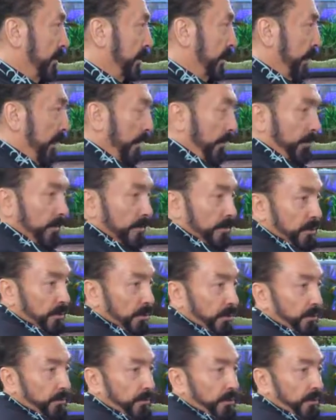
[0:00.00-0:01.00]
E hepimiz iyi
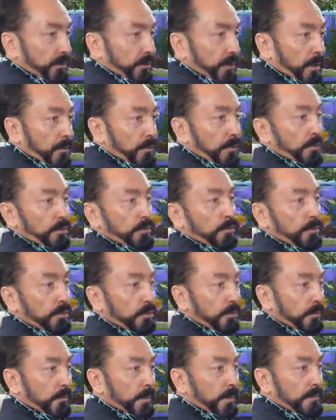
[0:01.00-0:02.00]
olduğumuza göre hepimiz mutlu
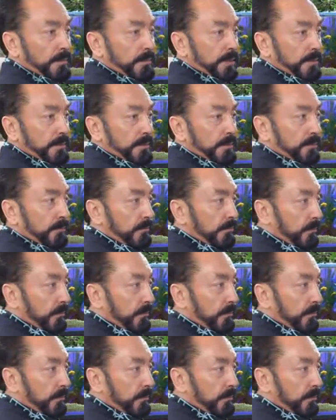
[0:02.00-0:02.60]
olmamız lazım.